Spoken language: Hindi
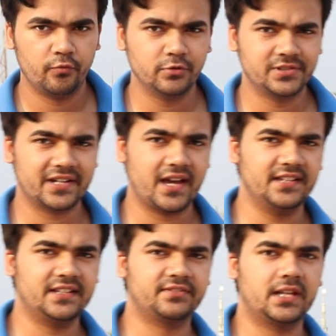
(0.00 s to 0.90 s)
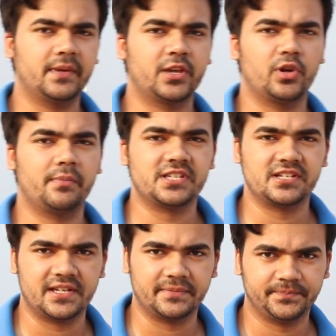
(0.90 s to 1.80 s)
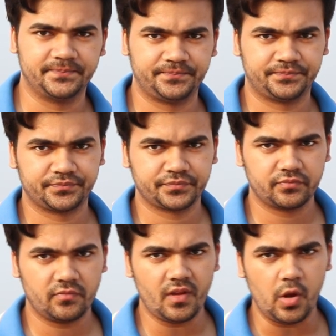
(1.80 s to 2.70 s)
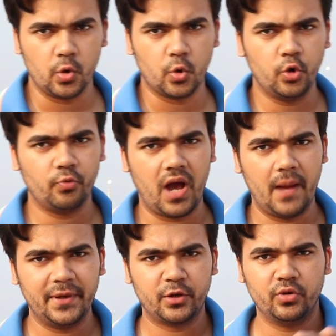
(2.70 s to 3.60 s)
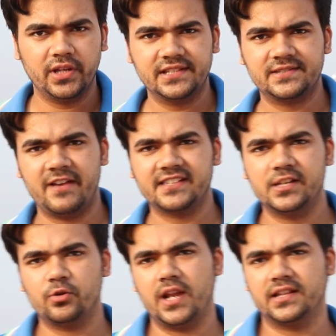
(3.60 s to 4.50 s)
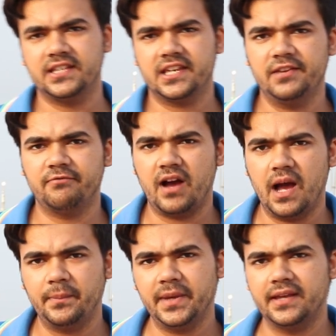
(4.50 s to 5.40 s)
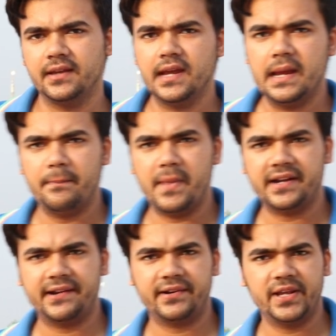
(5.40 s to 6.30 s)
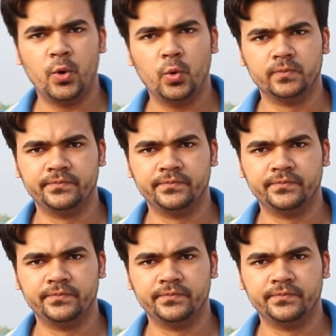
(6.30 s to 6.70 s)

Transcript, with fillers: वो सरकारी दफ्तर में क्यों ना बजा जाए कोर्ट वहाँ पे क्यों नहीं इस फैसले को लाती है कि वहाँ पे मैंडेटरी हो